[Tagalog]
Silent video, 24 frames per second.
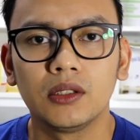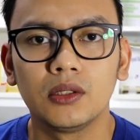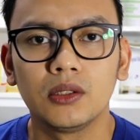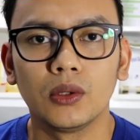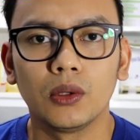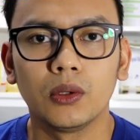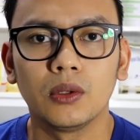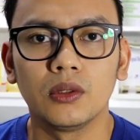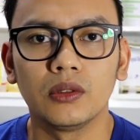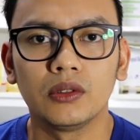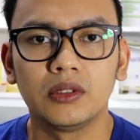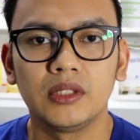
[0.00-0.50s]

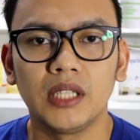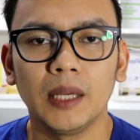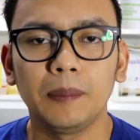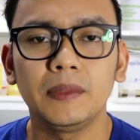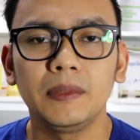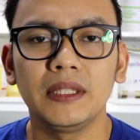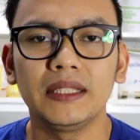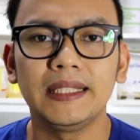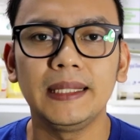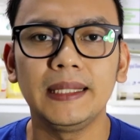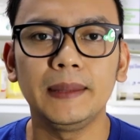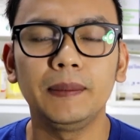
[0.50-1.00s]
So,
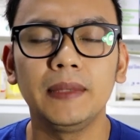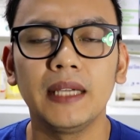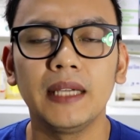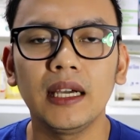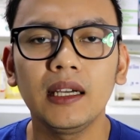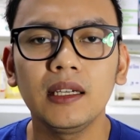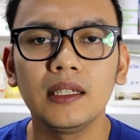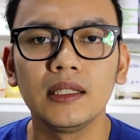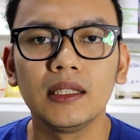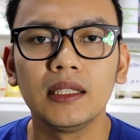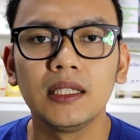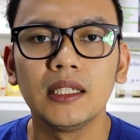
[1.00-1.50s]

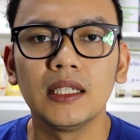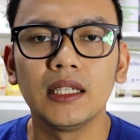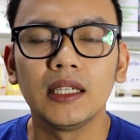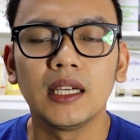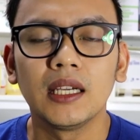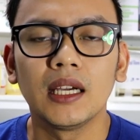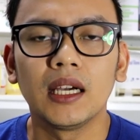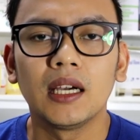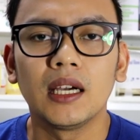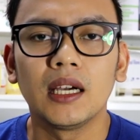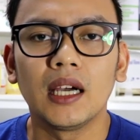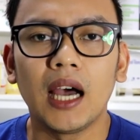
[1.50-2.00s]
septicemia
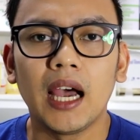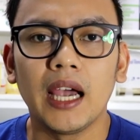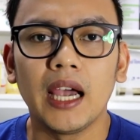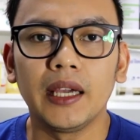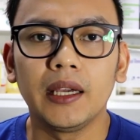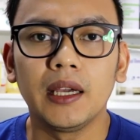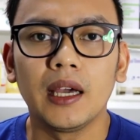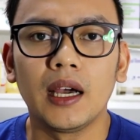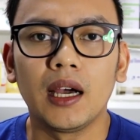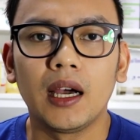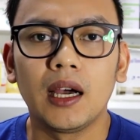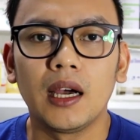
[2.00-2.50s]

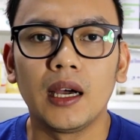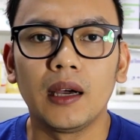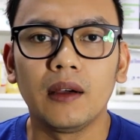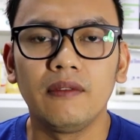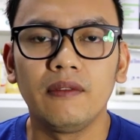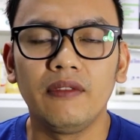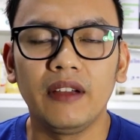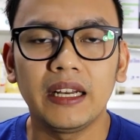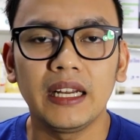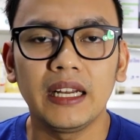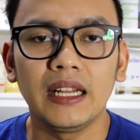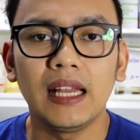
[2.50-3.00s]
ay uh,
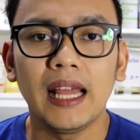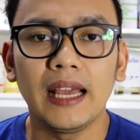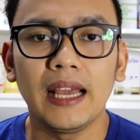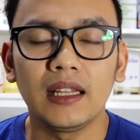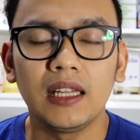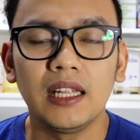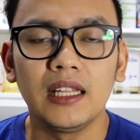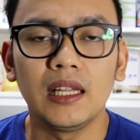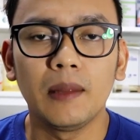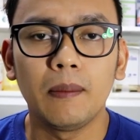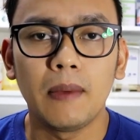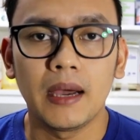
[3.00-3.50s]
very
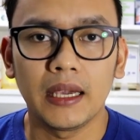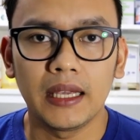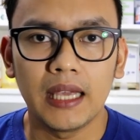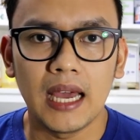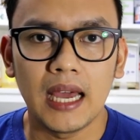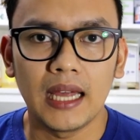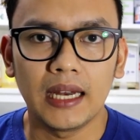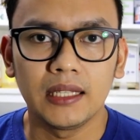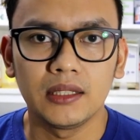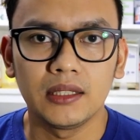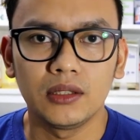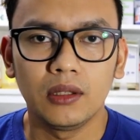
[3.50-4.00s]
likely na
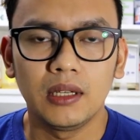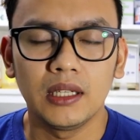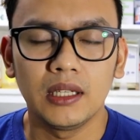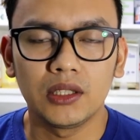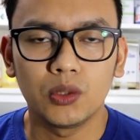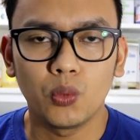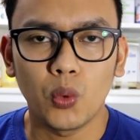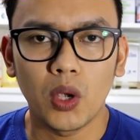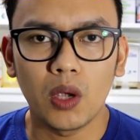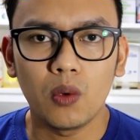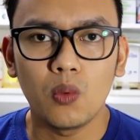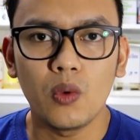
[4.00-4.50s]
mangyari. So,
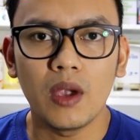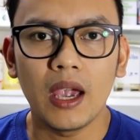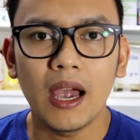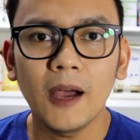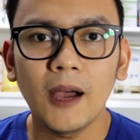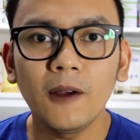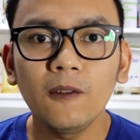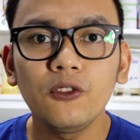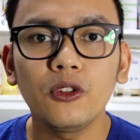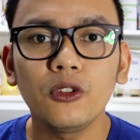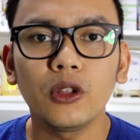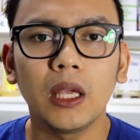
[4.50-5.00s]
that's why we
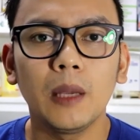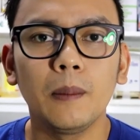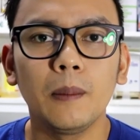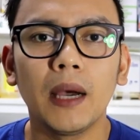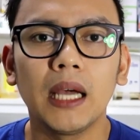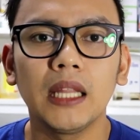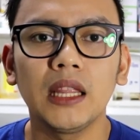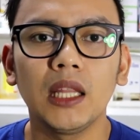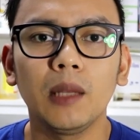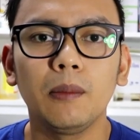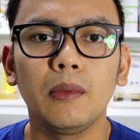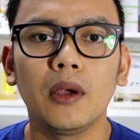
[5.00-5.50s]
have to give
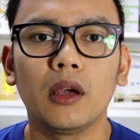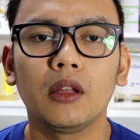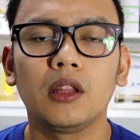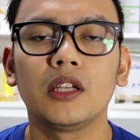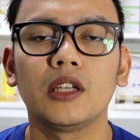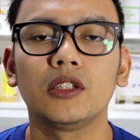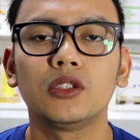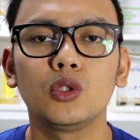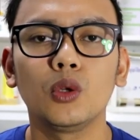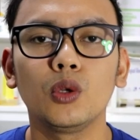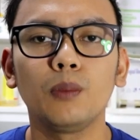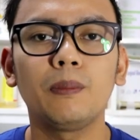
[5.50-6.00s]

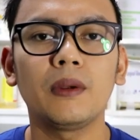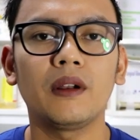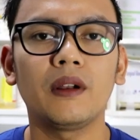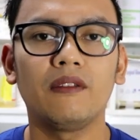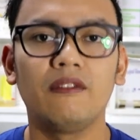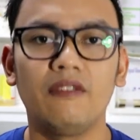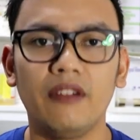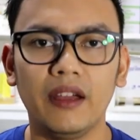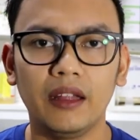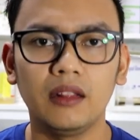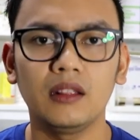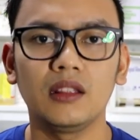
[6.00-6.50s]
antibiotics to
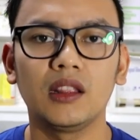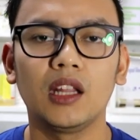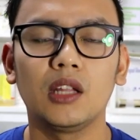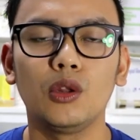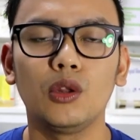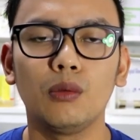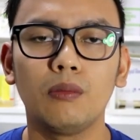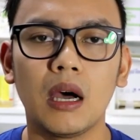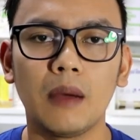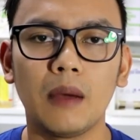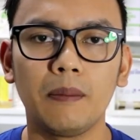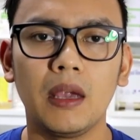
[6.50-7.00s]
prevent na
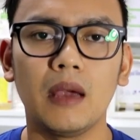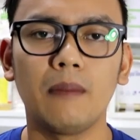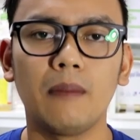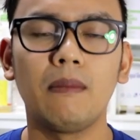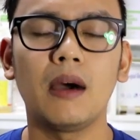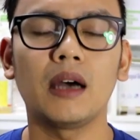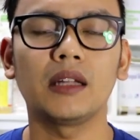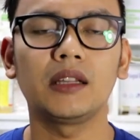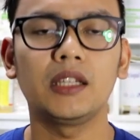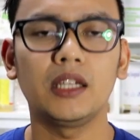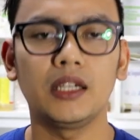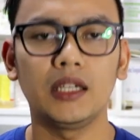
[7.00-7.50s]
dumami ang
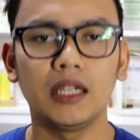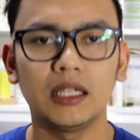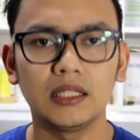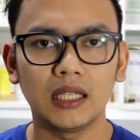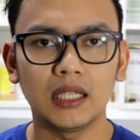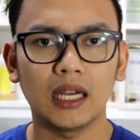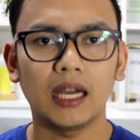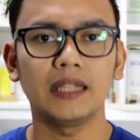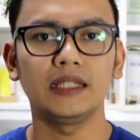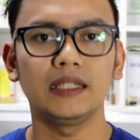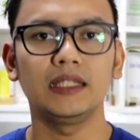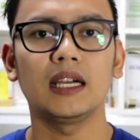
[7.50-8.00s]
bacteria
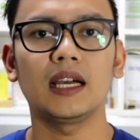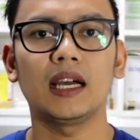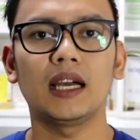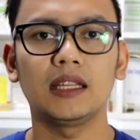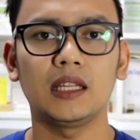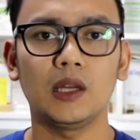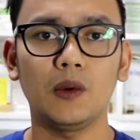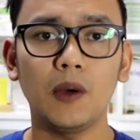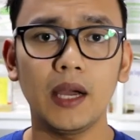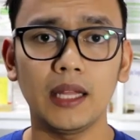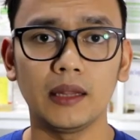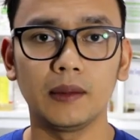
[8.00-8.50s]
sa kanyang
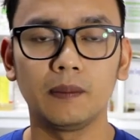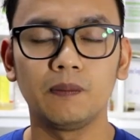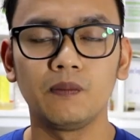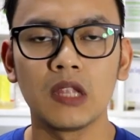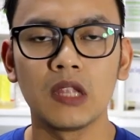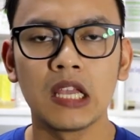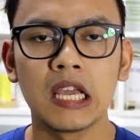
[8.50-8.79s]
katawan.